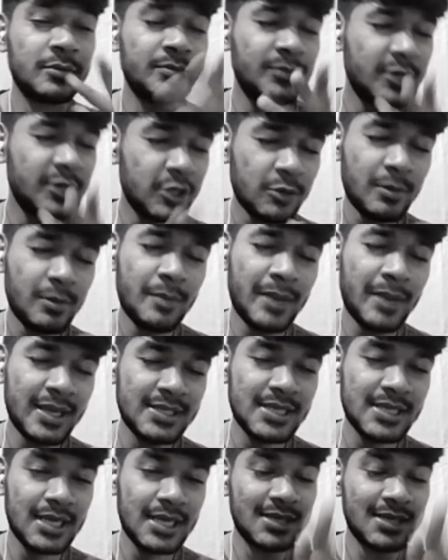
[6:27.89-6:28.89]
वीडियो में भाई
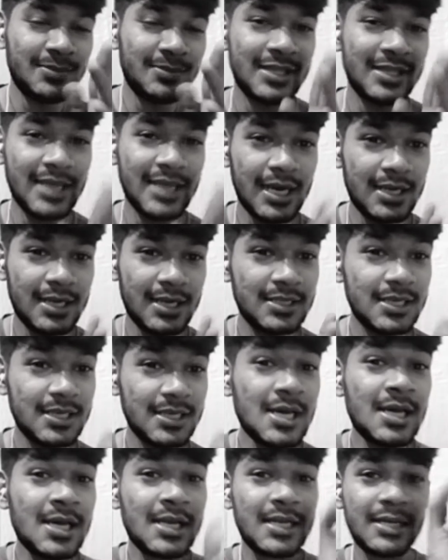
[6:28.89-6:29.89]
ज़्यादा मैं ध्यान नहीं दिया
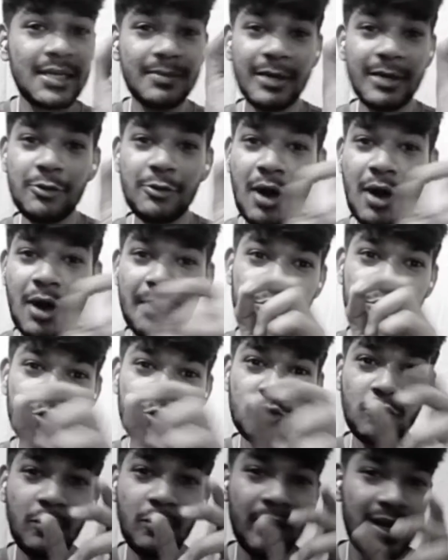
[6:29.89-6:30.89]
लेकिन भाई वहाँ पे जो
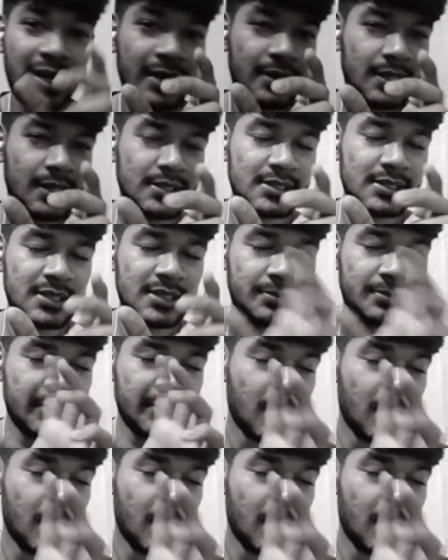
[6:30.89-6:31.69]
वो वाला ट्रांजिशन पे